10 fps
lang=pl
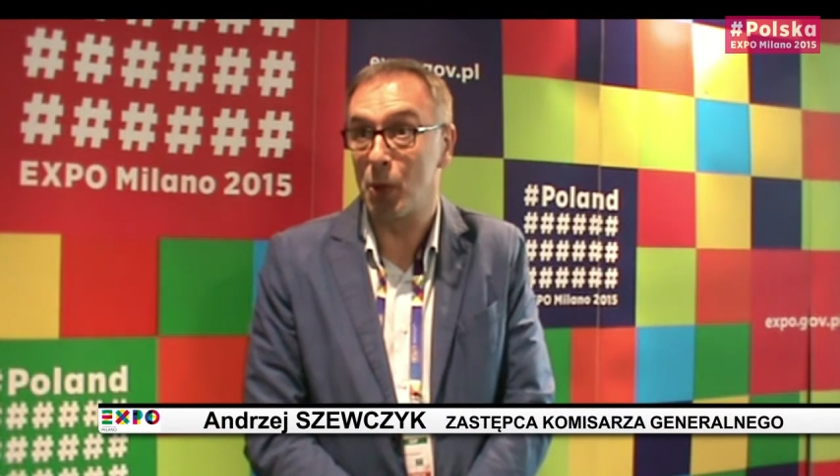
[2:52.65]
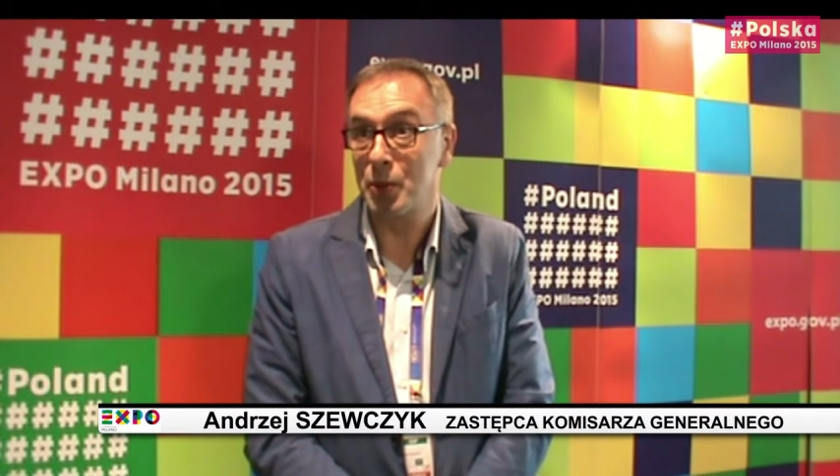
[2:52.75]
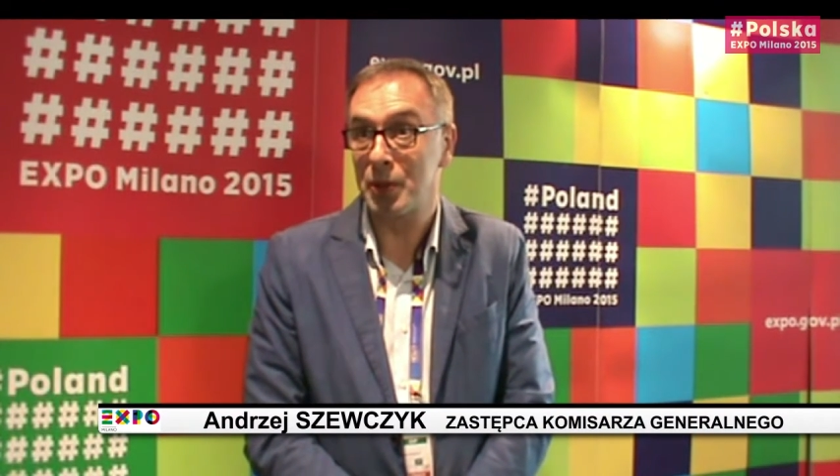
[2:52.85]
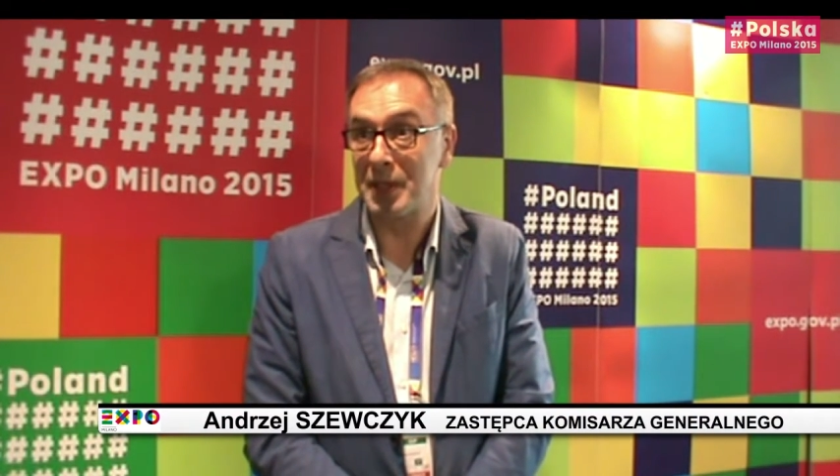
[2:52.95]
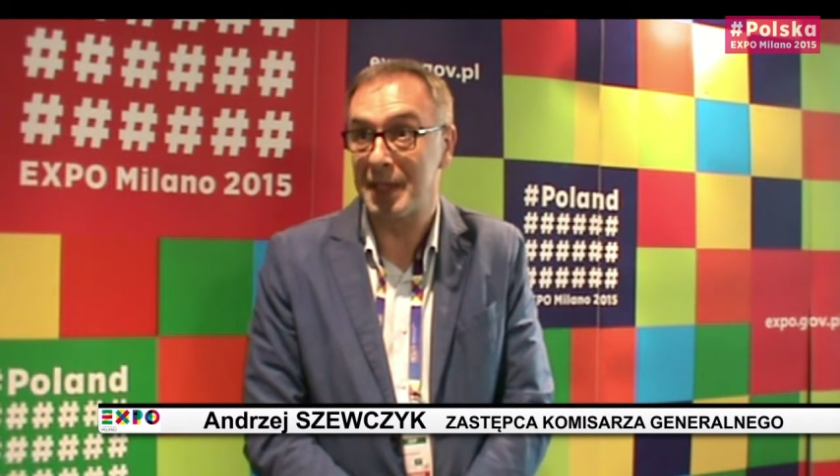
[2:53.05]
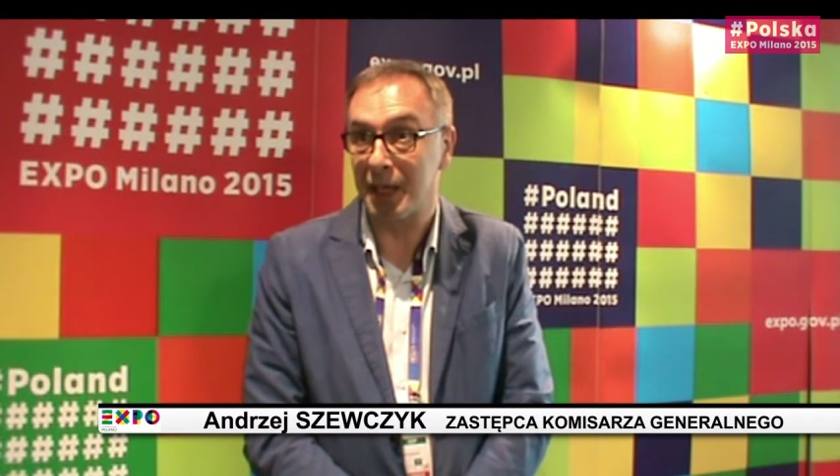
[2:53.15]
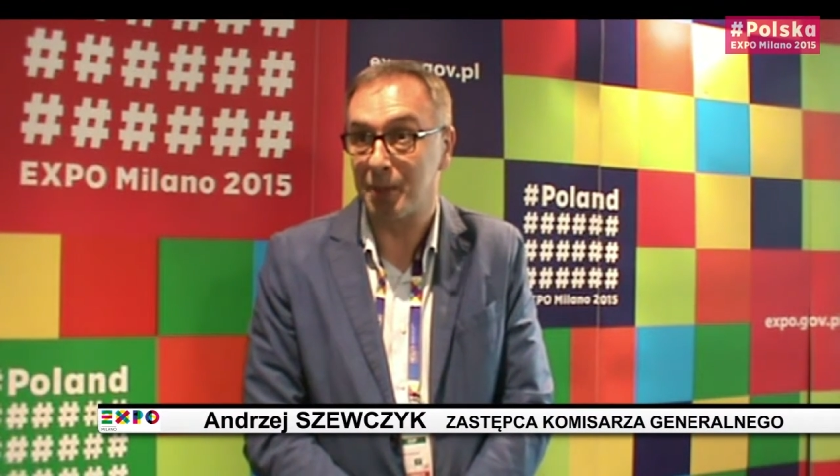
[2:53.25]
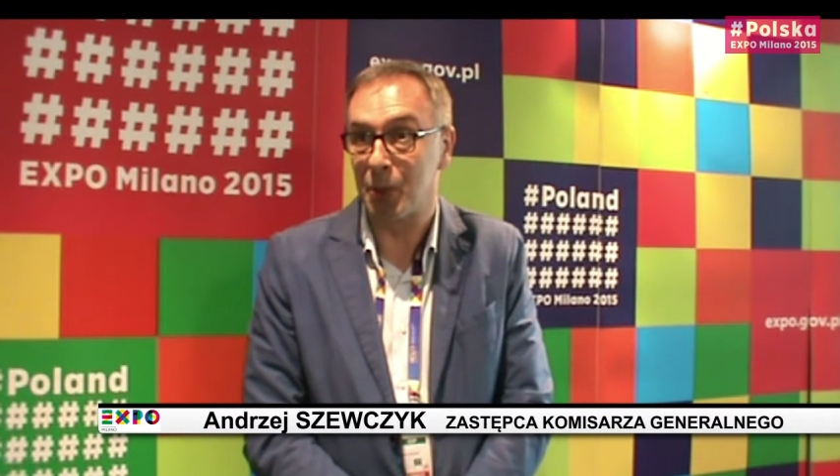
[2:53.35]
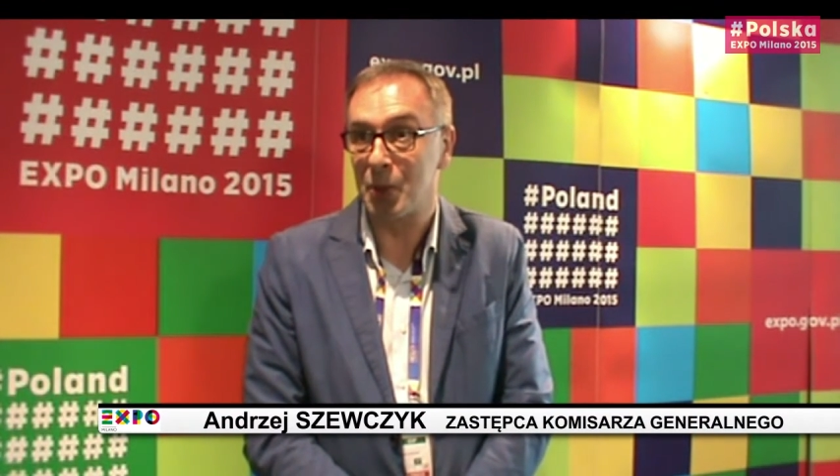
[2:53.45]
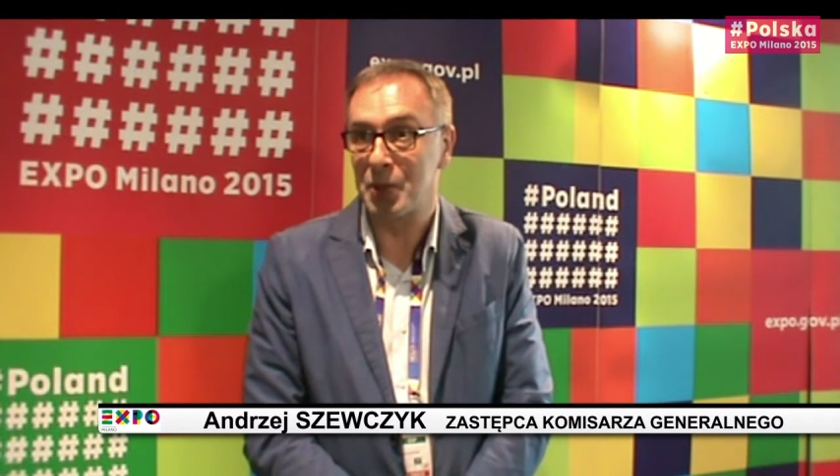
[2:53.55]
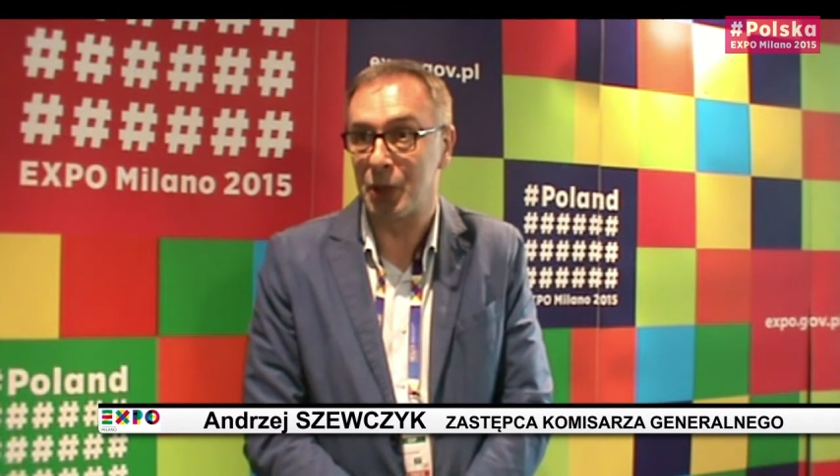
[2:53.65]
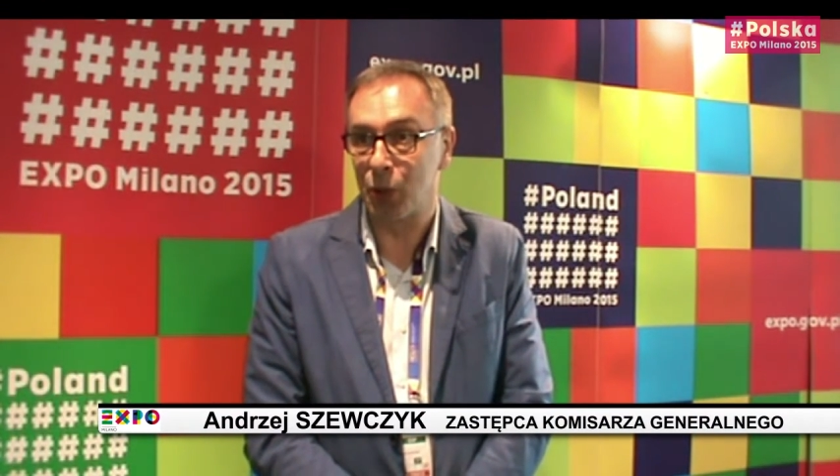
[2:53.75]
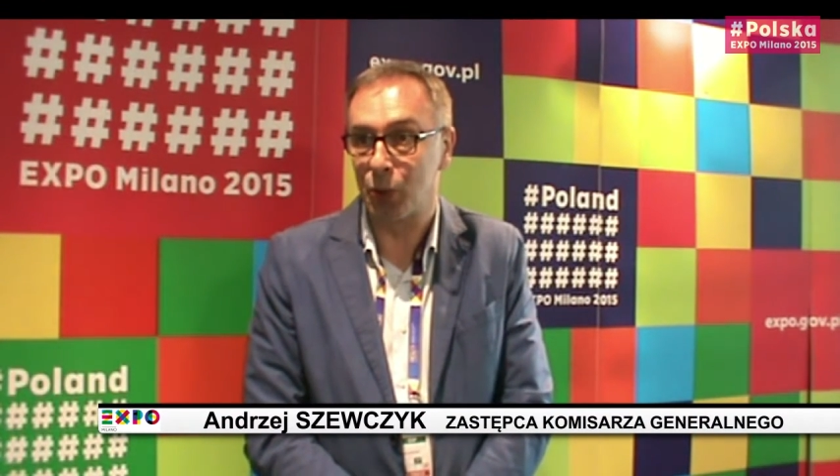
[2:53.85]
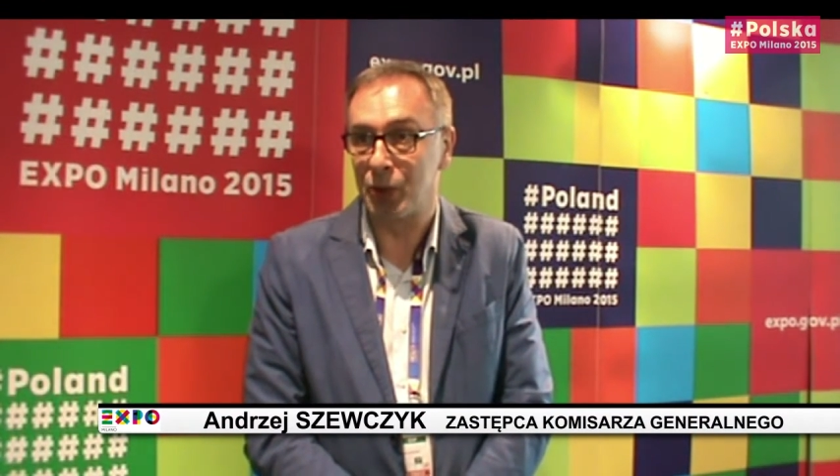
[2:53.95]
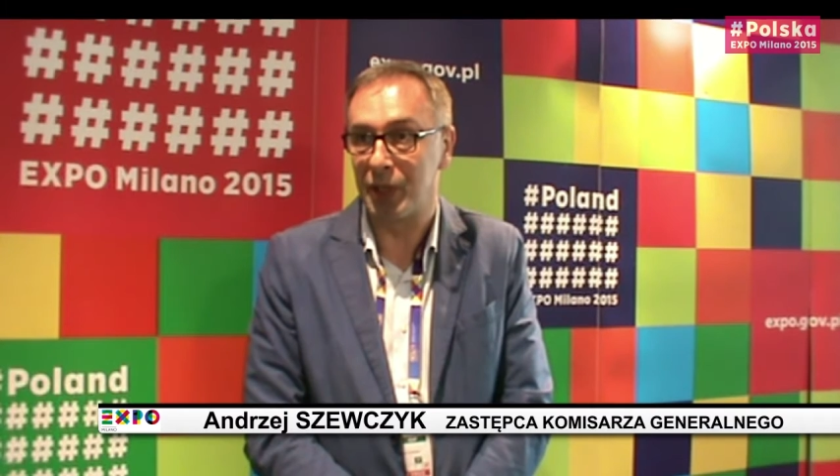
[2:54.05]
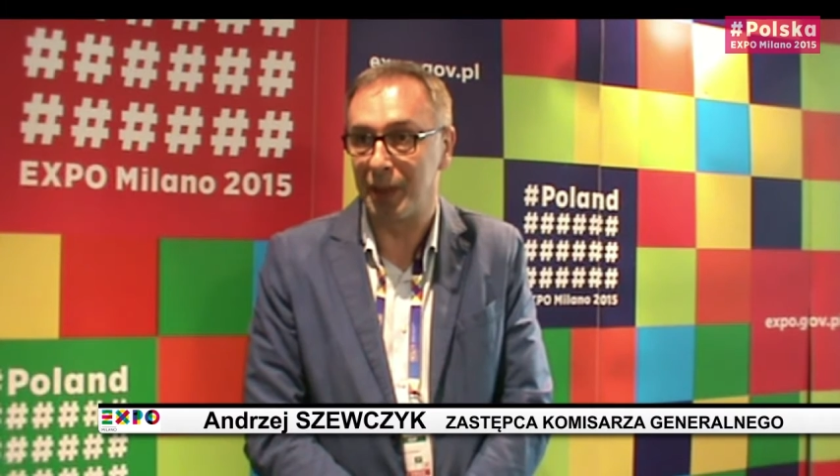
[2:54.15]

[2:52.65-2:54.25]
polski sad, polski ogród,